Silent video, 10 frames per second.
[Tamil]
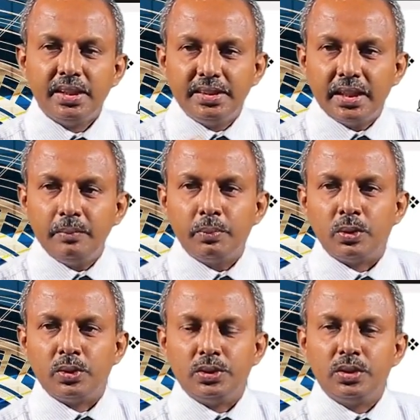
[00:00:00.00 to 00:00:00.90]

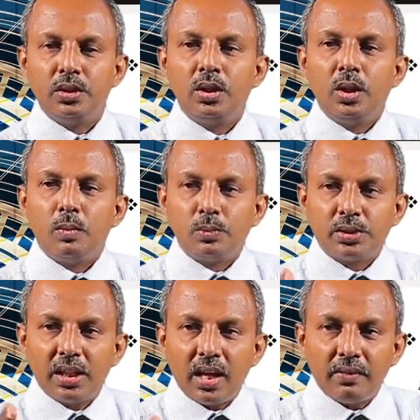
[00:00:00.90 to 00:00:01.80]
இதன்போது
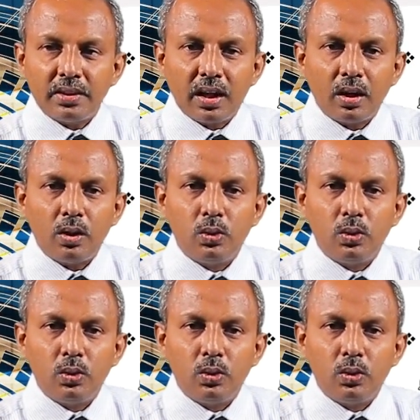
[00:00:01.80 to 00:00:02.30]
முதலாவதாக